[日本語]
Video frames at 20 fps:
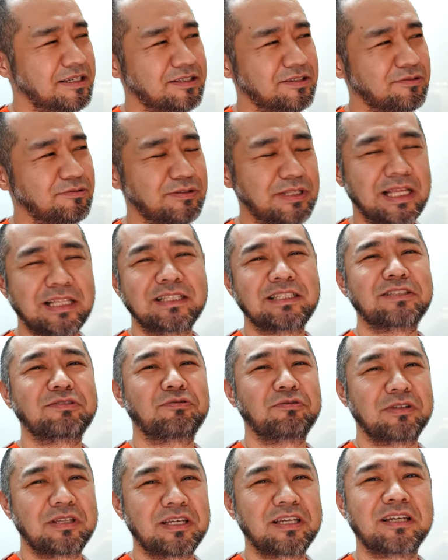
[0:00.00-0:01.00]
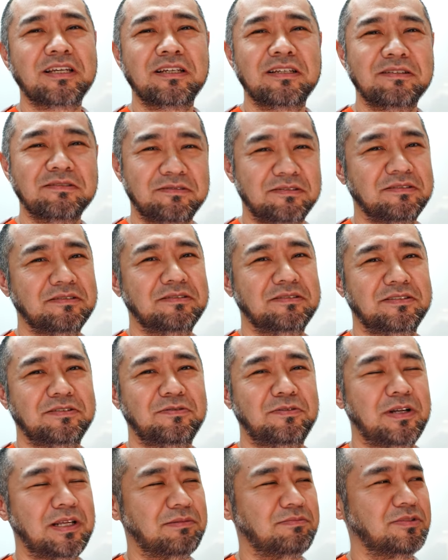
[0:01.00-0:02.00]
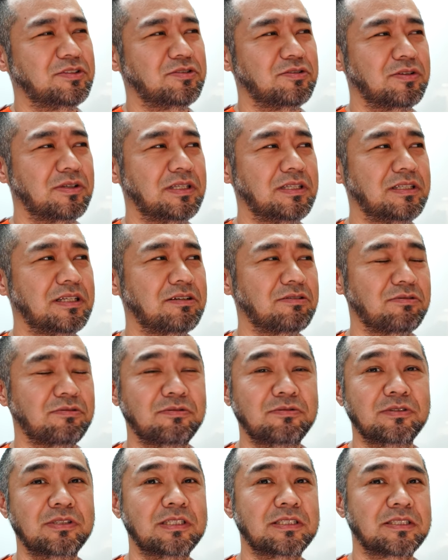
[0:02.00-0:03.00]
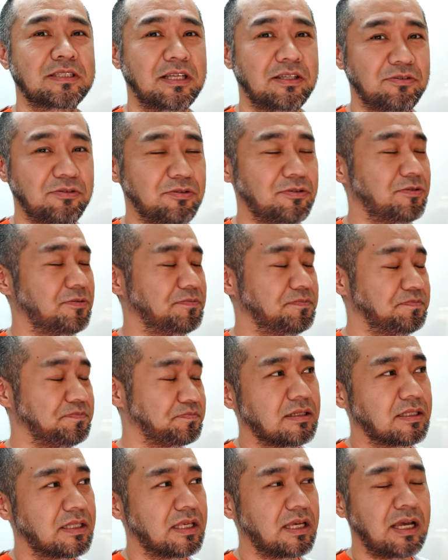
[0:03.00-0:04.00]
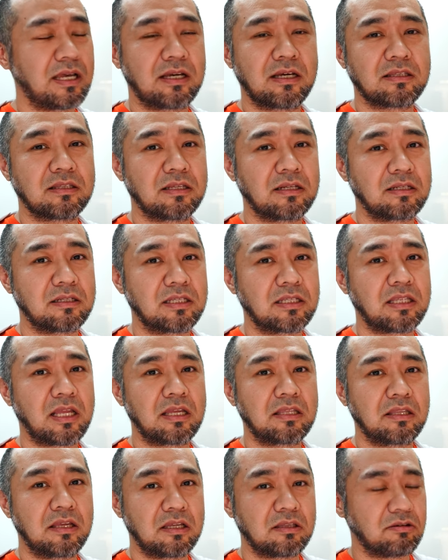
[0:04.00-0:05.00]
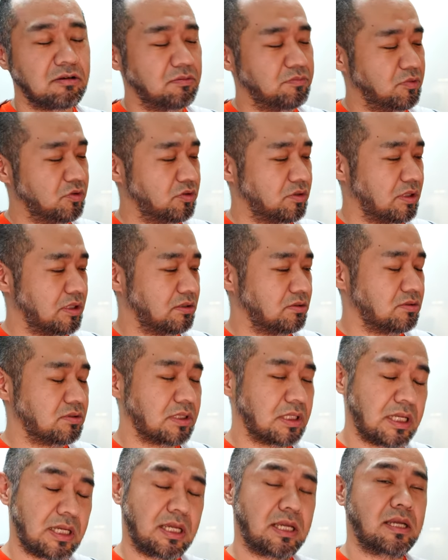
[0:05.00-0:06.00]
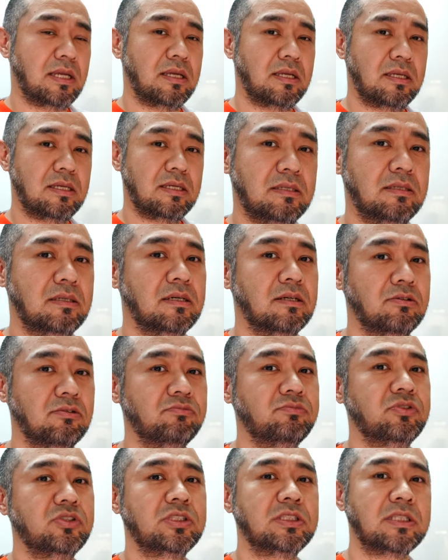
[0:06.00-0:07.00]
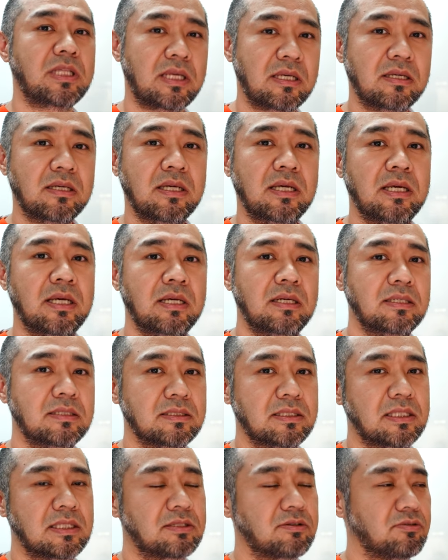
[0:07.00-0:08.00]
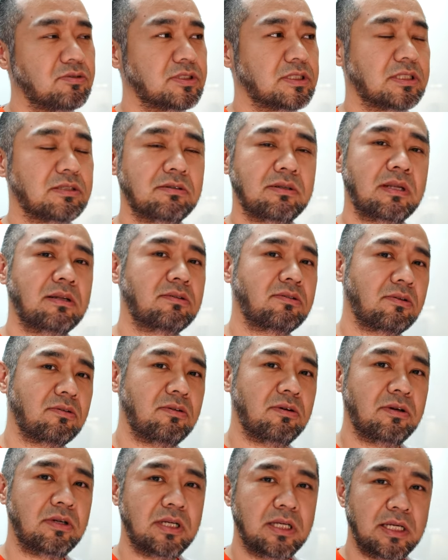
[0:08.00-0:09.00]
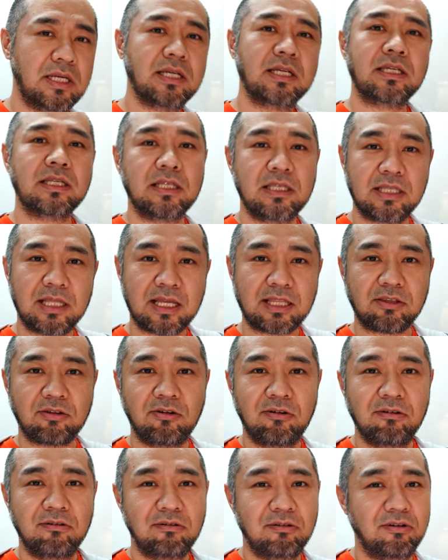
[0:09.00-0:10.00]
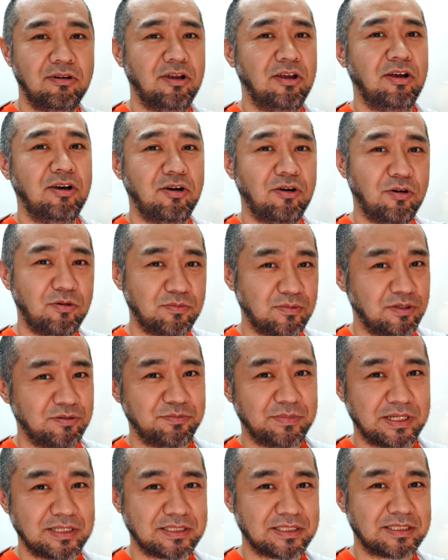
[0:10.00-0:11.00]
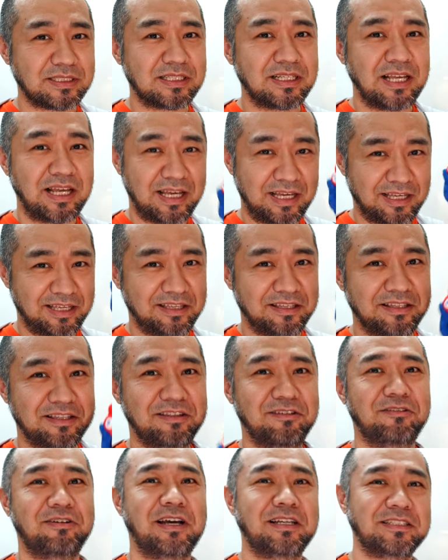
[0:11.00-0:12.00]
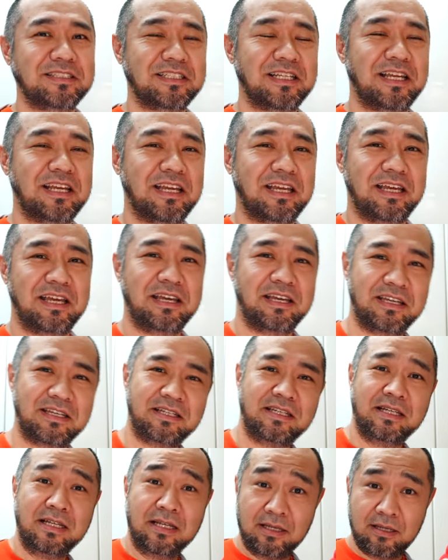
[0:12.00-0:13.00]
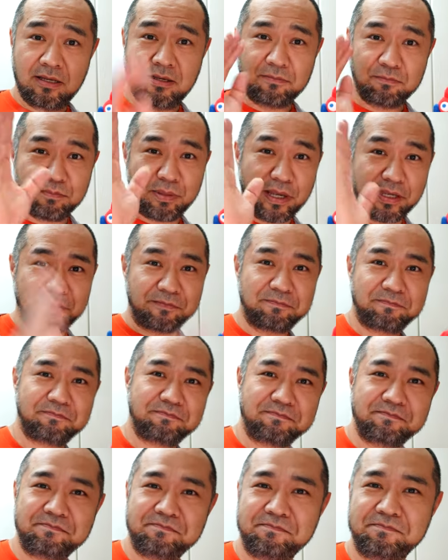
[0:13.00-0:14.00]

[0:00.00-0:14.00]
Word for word: どうなんでしょうね、そこら辺もちょっと気になるところですけど機会があったら行きたいなとは思っているんであの無事ね成功してくれるといいなと思います。はい、っていう感じでバイ